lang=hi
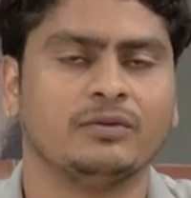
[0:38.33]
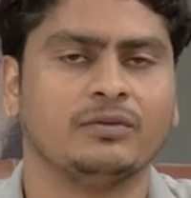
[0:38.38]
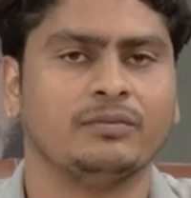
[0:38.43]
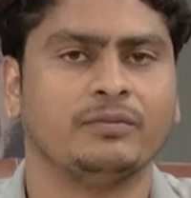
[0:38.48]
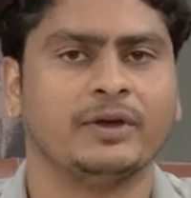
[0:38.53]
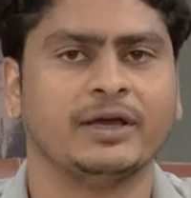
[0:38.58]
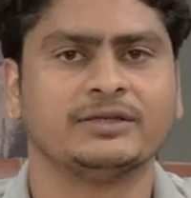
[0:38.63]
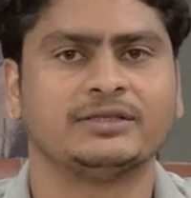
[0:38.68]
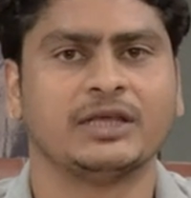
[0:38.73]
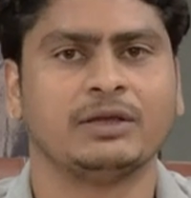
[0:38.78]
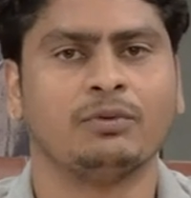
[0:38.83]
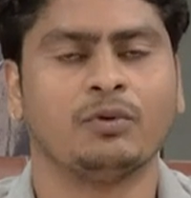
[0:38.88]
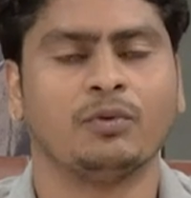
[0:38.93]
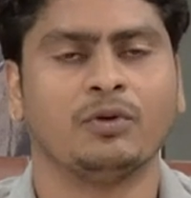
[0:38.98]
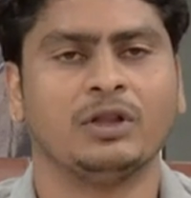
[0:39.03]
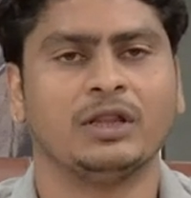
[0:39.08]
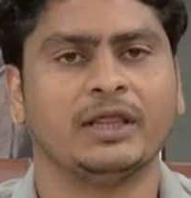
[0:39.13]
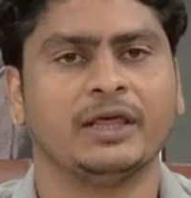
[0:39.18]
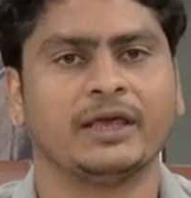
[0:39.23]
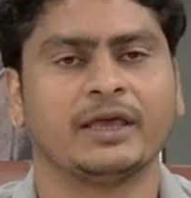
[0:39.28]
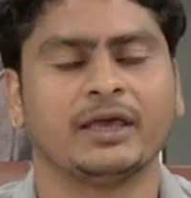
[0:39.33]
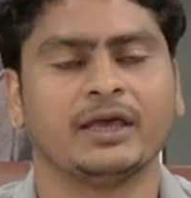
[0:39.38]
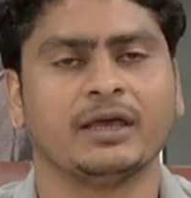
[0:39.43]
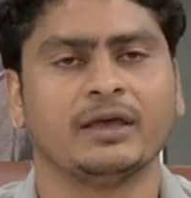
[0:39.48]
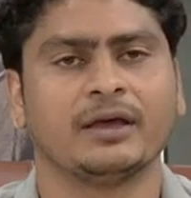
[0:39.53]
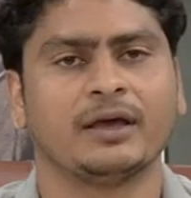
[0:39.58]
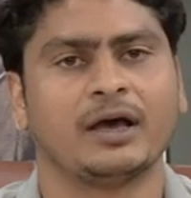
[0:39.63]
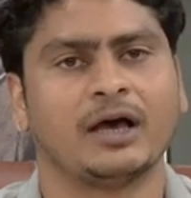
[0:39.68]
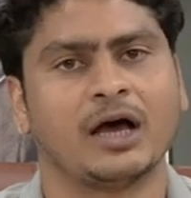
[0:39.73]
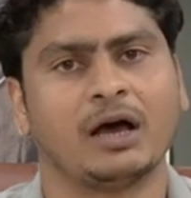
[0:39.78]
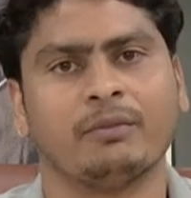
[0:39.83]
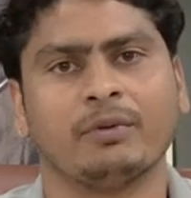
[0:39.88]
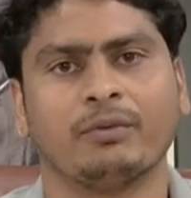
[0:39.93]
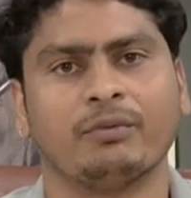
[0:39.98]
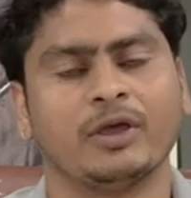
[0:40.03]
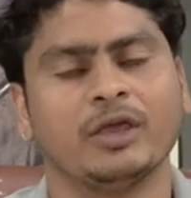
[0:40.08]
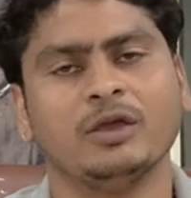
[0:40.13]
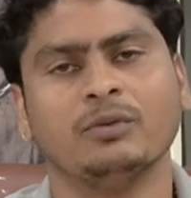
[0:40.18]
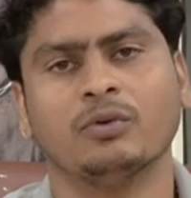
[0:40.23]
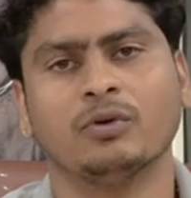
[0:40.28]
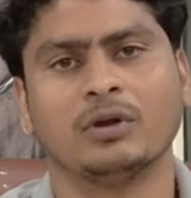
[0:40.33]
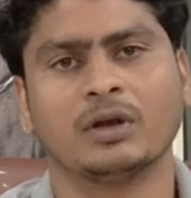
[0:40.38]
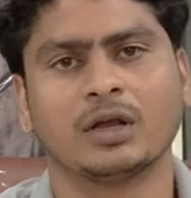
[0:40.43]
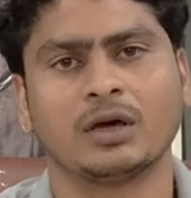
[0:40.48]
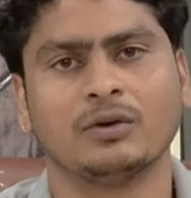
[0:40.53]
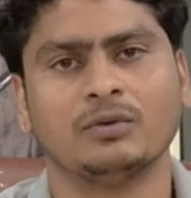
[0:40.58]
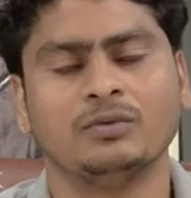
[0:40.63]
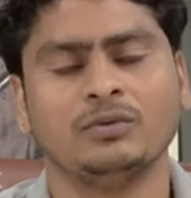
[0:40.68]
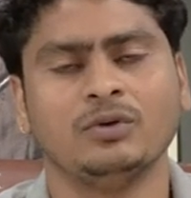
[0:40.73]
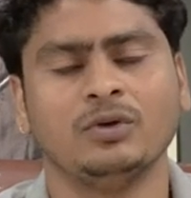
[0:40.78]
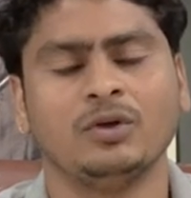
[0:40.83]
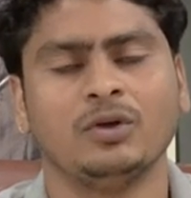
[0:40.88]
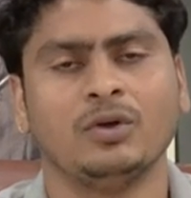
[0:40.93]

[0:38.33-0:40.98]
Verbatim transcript: वैसे ही वो बोल देंगे हाँ मैं वही बोल रहा हूँ